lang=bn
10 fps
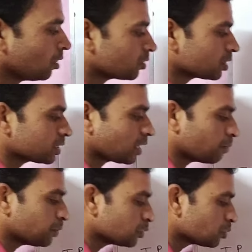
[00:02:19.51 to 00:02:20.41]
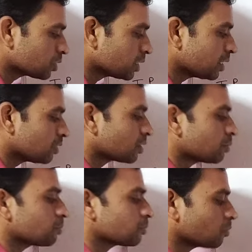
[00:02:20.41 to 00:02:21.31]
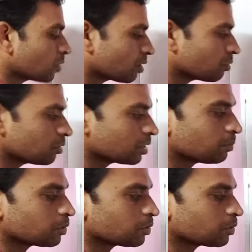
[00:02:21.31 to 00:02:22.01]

অর্থাৎ তাপীয় শক্তি কি করে কোনাগুলোকে